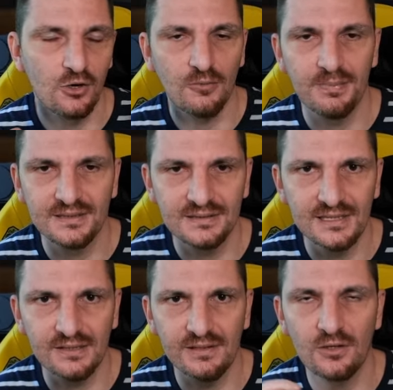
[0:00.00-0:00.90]

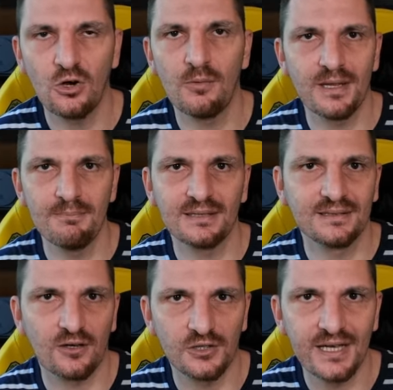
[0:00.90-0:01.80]
competitivi come i
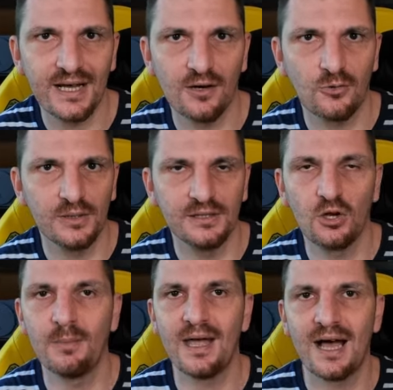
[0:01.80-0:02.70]
Battle Royale, quindi
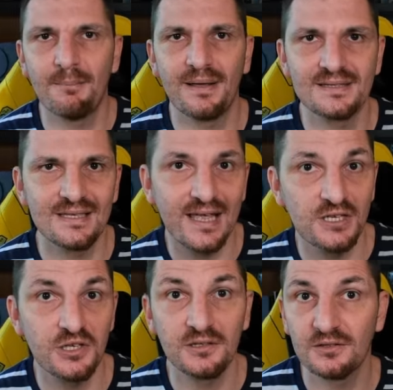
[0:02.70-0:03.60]
come Apex
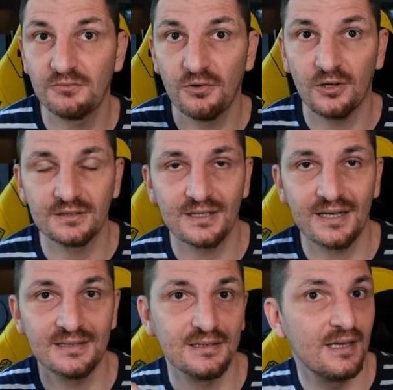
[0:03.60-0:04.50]
Legend,
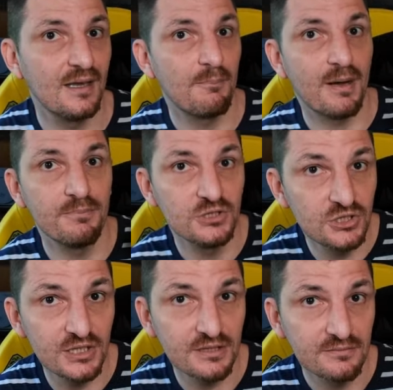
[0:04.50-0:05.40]
Fortnite,
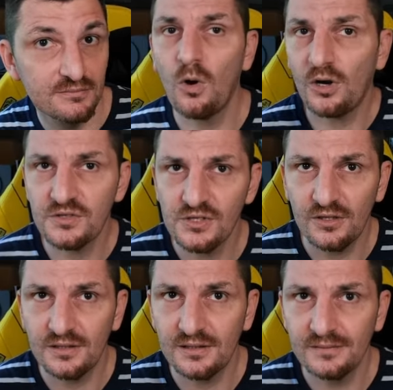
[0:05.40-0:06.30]
PUBG,
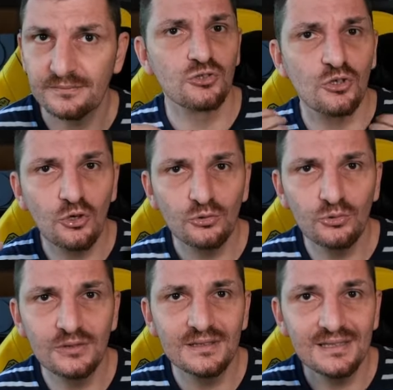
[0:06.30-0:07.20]
Warzone, sono
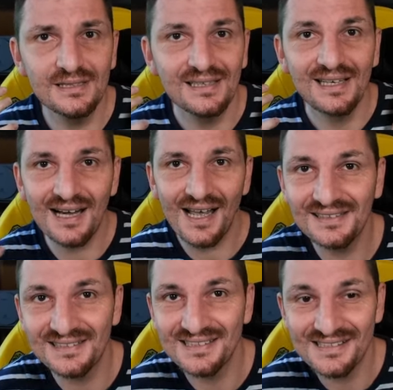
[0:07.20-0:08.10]
tutti
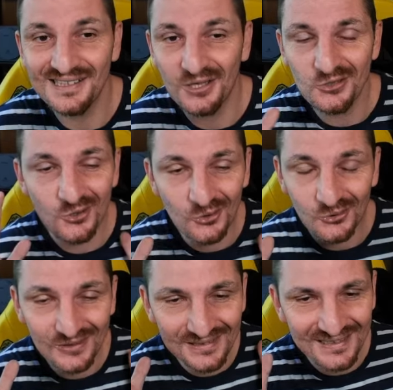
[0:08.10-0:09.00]
gratis, sono
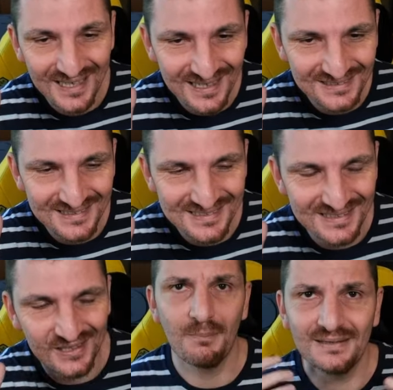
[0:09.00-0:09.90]
tutti
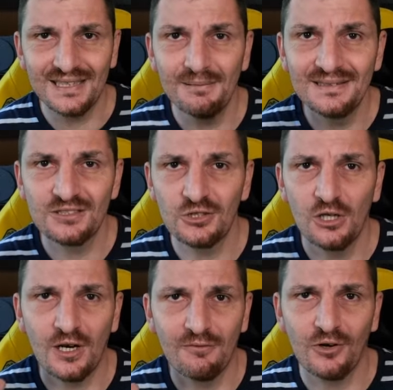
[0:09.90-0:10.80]
gratis. Praticamente
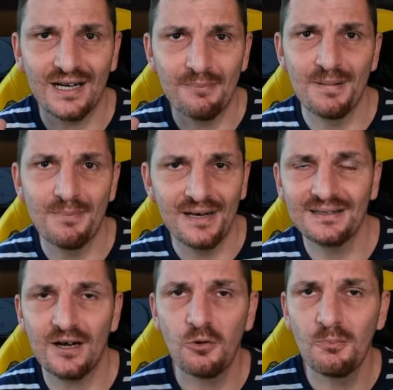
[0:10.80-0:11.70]
Sony ora vorrebbe
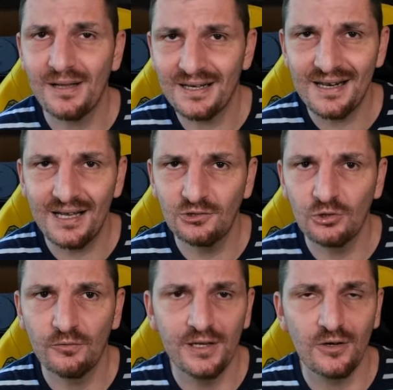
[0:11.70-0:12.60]
penetrare un mercato
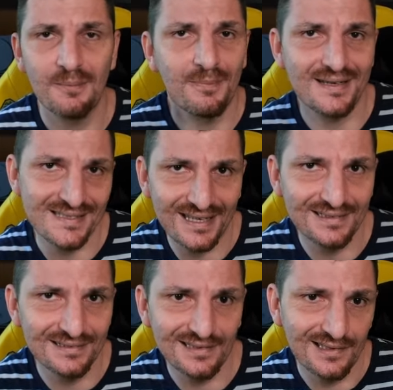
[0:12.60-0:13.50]
dove non è
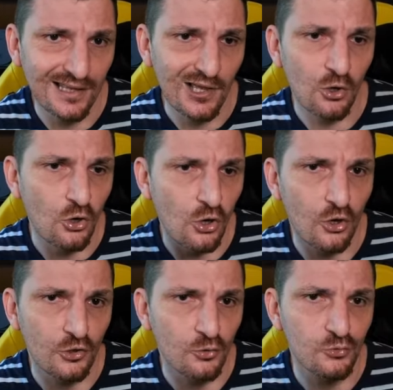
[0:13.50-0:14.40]
presente
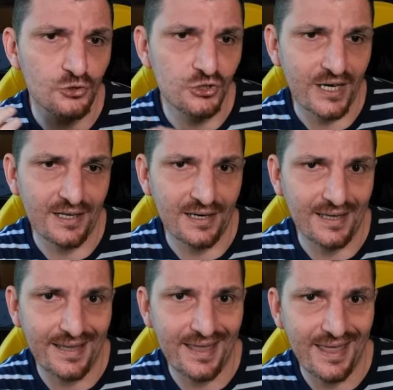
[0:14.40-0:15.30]
con un genere
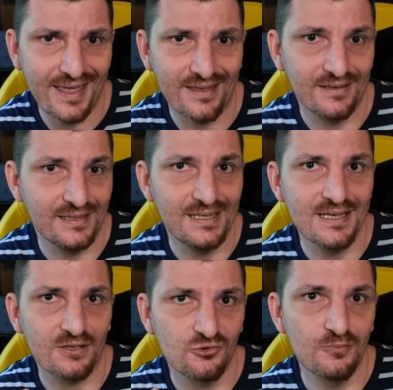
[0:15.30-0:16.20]
che è
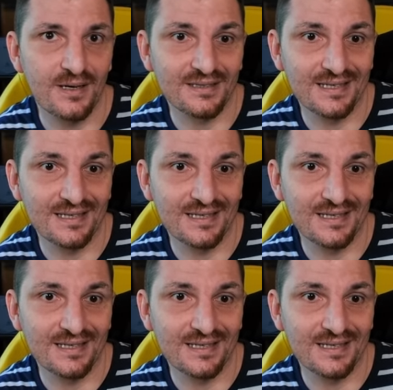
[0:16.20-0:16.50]
in super